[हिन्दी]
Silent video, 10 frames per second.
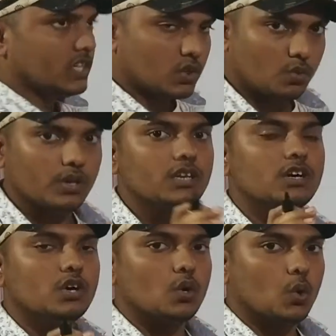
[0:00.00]
इक्वल
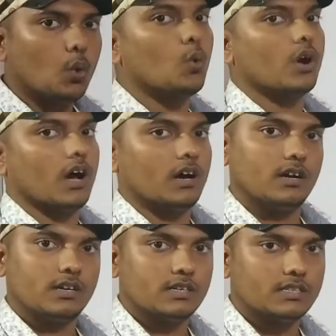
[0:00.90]
होगा
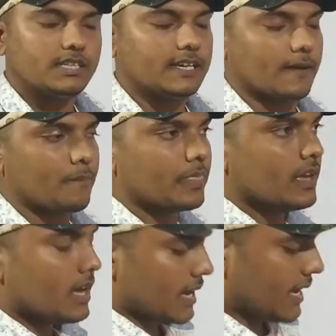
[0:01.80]
ठीक है
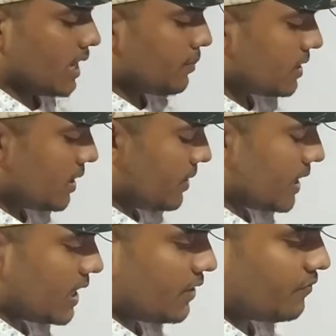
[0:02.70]
कहने का मतलब
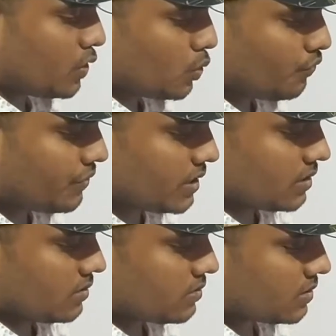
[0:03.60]
है कि इफ टू
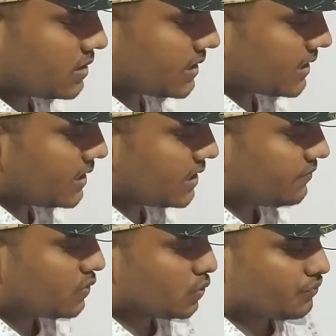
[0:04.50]
फिगर्स ठीक है
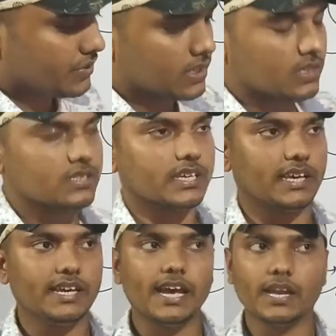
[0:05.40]
इफ टू फिगर्स
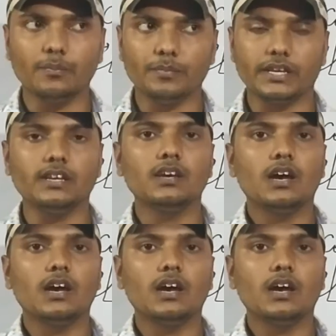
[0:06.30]
ए एंड बी